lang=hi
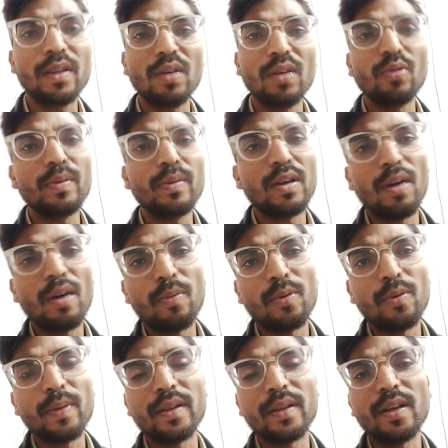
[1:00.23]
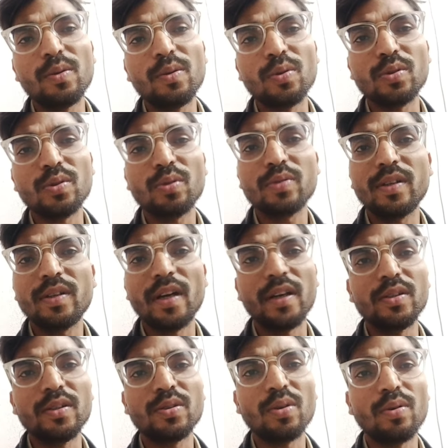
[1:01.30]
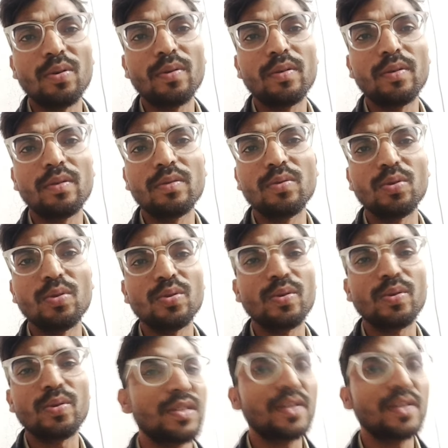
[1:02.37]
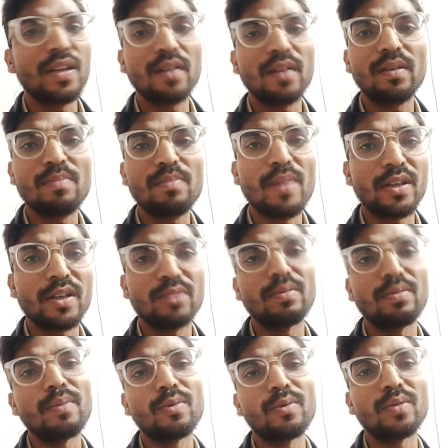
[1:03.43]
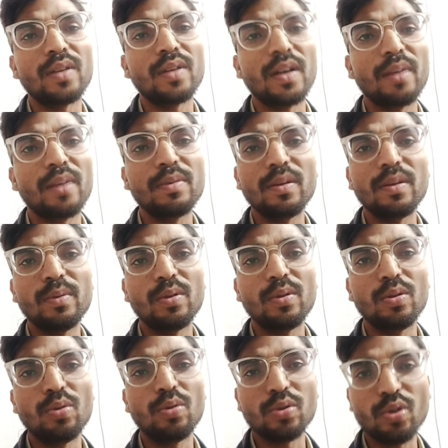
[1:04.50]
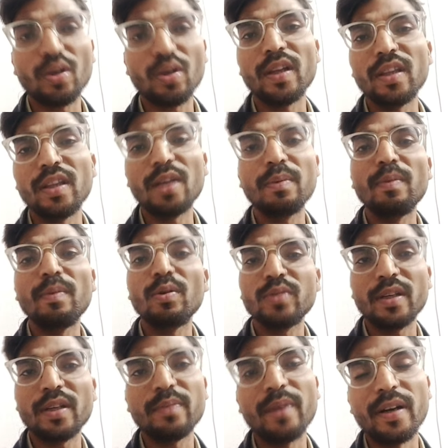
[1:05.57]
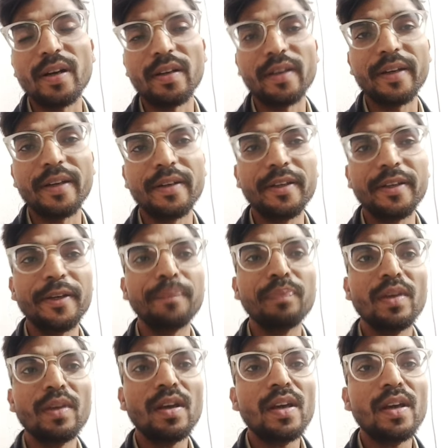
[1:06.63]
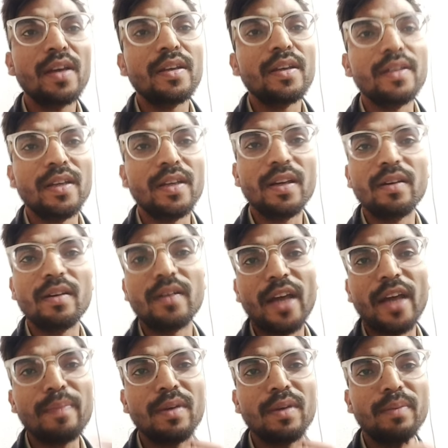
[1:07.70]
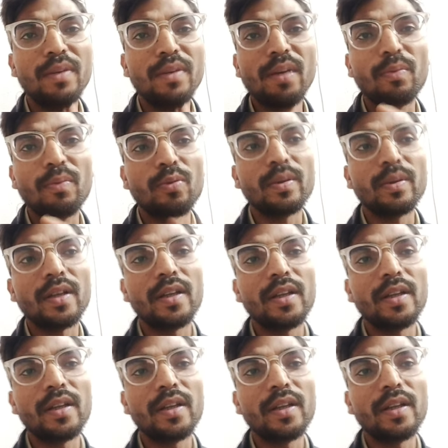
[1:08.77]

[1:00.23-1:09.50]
गोभी का आपको पता है दो सौ से ढाई सौ दो सौ अस्सी तक मैक्सिमम होता है कभी कभी तो दो सौ के अंदर भी बहुत सारी वरायटी हैं ठीक है ये टाइमिंग हमने आपको बता दिया